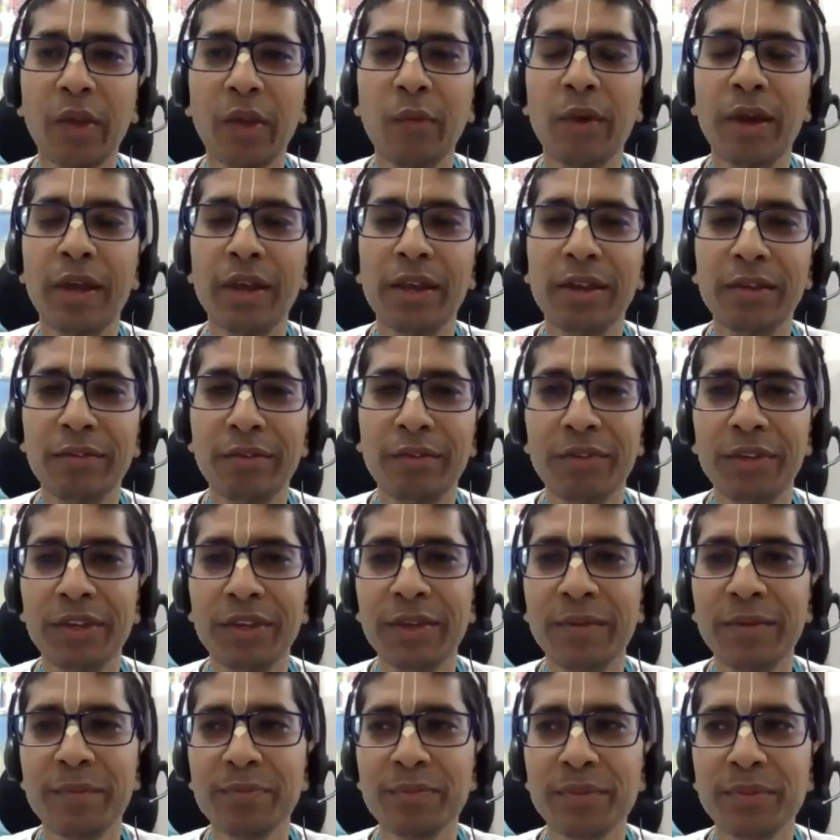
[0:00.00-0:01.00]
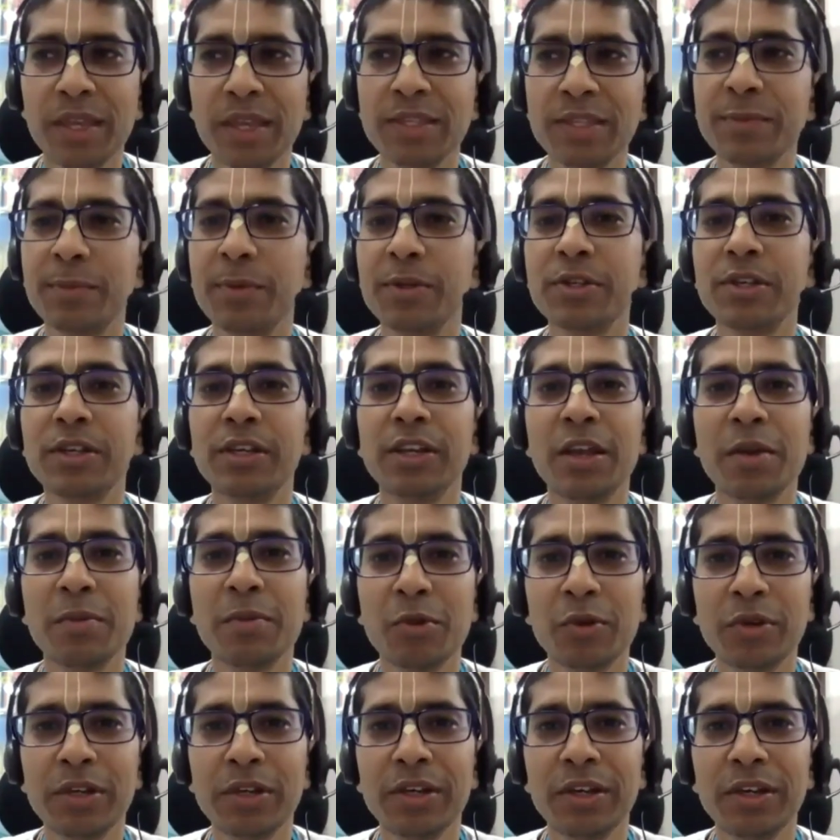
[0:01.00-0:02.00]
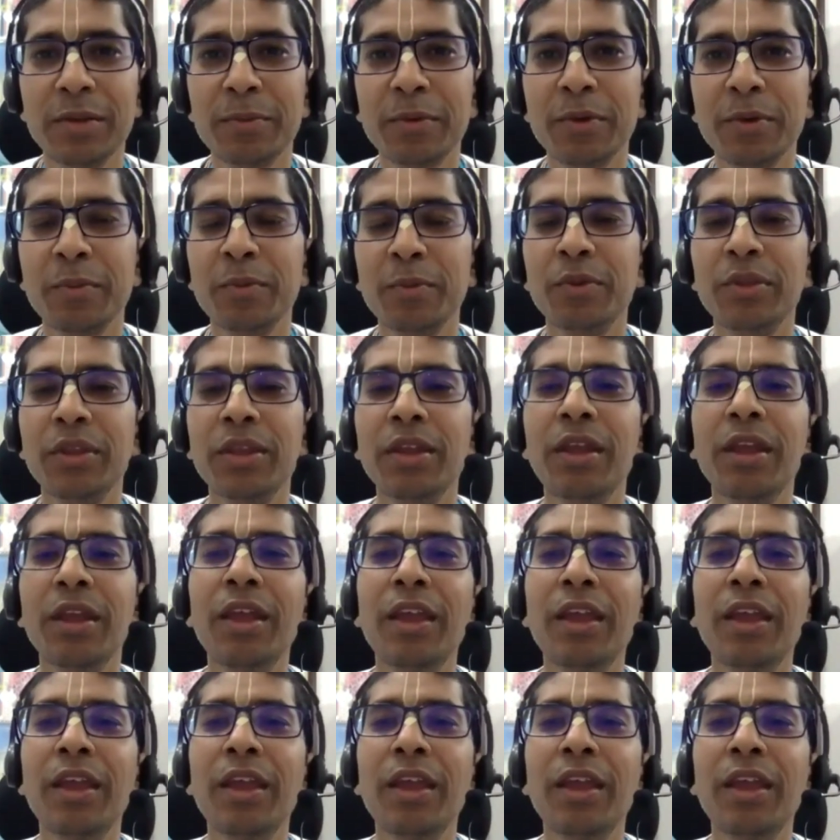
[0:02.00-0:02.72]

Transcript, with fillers: వాళ్ళవి విని ఎస్పెషల్లీ అమోక్ లీలా ప్రభుది